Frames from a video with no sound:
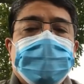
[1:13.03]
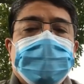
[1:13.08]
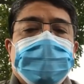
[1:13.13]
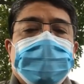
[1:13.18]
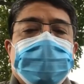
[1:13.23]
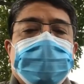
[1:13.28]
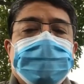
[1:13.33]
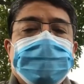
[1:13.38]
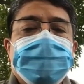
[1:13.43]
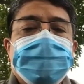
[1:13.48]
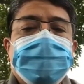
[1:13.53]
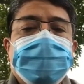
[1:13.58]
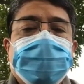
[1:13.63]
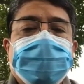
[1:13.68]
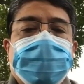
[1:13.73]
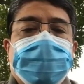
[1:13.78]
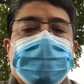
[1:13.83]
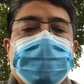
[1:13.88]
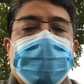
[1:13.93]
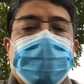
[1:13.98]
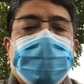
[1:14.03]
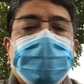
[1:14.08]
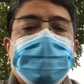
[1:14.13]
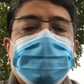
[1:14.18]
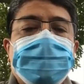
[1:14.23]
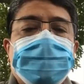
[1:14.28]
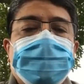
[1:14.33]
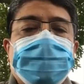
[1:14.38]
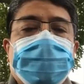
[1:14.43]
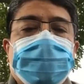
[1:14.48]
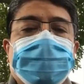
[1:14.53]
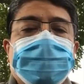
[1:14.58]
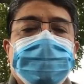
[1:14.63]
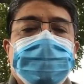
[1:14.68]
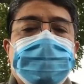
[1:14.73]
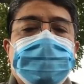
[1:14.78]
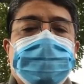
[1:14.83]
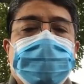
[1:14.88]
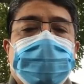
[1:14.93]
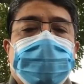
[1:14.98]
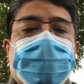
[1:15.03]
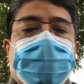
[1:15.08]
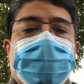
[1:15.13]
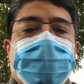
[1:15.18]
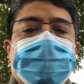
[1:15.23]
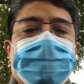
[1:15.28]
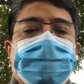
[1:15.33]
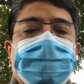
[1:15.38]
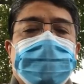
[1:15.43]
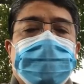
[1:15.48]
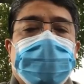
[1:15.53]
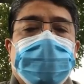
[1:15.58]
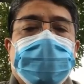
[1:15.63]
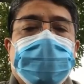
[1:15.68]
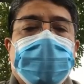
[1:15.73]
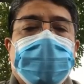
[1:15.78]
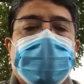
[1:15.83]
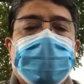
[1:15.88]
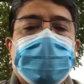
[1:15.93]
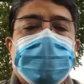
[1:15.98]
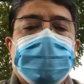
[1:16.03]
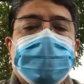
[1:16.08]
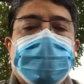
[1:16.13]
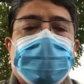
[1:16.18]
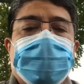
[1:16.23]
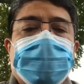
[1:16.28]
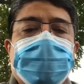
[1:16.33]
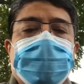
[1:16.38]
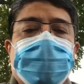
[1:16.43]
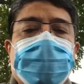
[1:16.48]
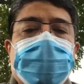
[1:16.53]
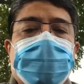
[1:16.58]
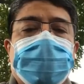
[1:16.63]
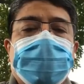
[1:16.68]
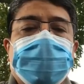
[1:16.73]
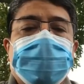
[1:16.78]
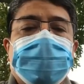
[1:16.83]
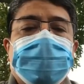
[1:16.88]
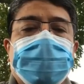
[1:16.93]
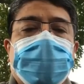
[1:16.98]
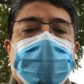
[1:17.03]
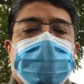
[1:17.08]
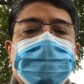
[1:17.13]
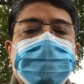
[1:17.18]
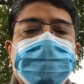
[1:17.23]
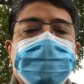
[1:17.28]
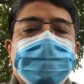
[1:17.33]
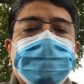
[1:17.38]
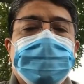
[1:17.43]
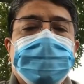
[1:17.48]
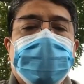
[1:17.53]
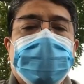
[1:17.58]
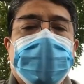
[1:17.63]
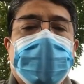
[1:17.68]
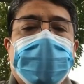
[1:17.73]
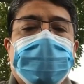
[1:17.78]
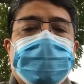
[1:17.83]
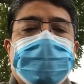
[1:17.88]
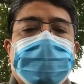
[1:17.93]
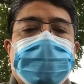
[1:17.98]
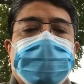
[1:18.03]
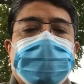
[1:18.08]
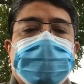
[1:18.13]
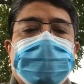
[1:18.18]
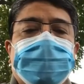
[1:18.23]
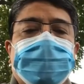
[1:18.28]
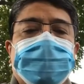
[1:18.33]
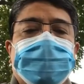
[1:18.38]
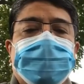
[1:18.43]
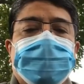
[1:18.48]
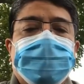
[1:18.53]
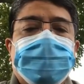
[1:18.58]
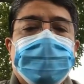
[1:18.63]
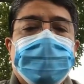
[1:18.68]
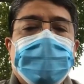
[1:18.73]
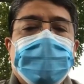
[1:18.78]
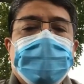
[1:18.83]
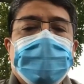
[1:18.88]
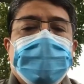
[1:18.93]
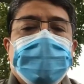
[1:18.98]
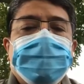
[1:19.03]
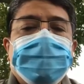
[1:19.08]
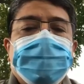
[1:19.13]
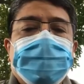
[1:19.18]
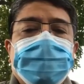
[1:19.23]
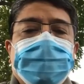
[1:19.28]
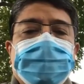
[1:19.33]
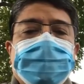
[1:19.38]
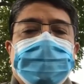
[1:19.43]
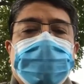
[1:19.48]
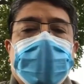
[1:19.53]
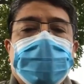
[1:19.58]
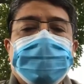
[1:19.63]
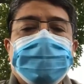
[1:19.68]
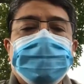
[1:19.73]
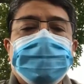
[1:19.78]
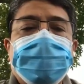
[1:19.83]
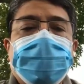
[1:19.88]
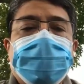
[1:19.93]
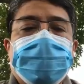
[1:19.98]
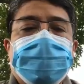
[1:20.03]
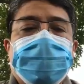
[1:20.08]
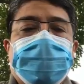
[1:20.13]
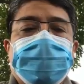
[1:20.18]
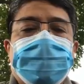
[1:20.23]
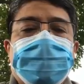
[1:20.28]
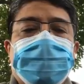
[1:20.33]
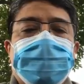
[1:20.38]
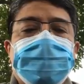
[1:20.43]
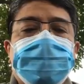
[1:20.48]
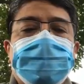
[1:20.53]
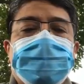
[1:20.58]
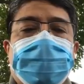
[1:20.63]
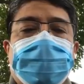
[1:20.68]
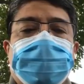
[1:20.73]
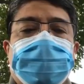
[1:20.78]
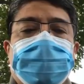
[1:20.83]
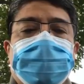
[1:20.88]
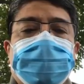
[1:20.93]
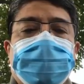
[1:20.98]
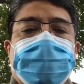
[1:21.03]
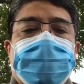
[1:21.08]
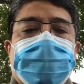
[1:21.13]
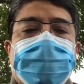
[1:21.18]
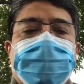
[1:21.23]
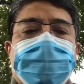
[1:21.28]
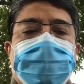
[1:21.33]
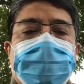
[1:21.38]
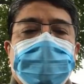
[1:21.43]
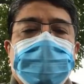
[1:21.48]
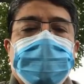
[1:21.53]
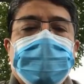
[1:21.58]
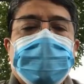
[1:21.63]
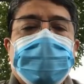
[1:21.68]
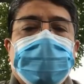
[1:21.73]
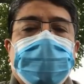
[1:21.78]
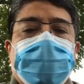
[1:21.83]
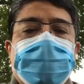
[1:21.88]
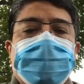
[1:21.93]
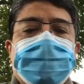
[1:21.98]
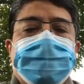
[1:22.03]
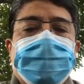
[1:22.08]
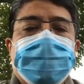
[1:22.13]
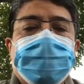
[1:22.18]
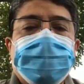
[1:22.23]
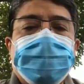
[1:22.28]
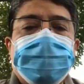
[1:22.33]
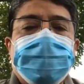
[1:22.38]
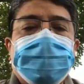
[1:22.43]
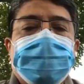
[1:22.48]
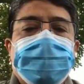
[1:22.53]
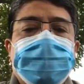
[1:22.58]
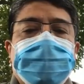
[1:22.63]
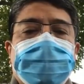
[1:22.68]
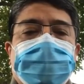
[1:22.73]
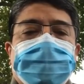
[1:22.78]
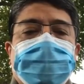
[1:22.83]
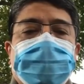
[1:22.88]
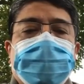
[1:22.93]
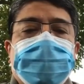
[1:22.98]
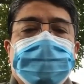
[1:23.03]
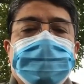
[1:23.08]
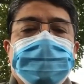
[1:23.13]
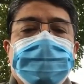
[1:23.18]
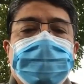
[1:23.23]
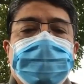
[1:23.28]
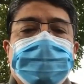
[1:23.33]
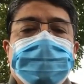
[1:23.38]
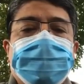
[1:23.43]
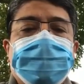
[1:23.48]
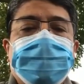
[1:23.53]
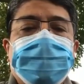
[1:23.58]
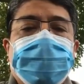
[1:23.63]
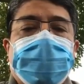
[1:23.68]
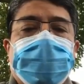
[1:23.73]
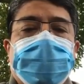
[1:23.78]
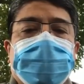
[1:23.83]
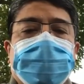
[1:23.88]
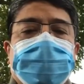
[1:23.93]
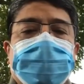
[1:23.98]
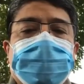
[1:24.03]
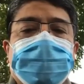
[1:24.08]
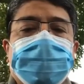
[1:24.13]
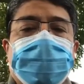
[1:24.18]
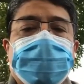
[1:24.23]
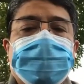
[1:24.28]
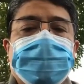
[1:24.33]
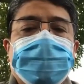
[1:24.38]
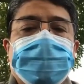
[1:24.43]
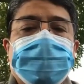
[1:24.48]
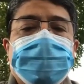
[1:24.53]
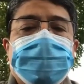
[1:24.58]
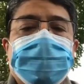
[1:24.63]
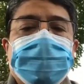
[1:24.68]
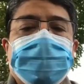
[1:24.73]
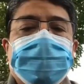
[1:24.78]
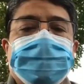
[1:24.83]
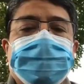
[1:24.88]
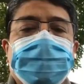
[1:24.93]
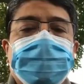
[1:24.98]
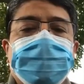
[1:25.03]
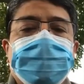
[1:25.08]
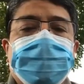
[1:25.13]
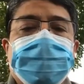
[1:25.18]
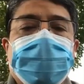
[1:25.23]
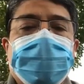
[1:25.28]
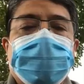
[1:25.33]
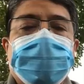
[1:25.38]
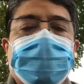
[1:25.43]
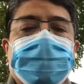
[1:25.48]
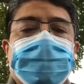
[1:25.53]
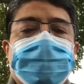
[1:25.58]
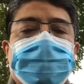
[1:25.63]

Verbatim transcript: Kemudian tampaklah juga tujuh ekor lembu yang lain yang keluar dari dalam sungai Nil itu. Buruk bangunnya dan kurus badannya. Lalu berdiri di samping lembu-lembu yang tadi di tepi sungai itu.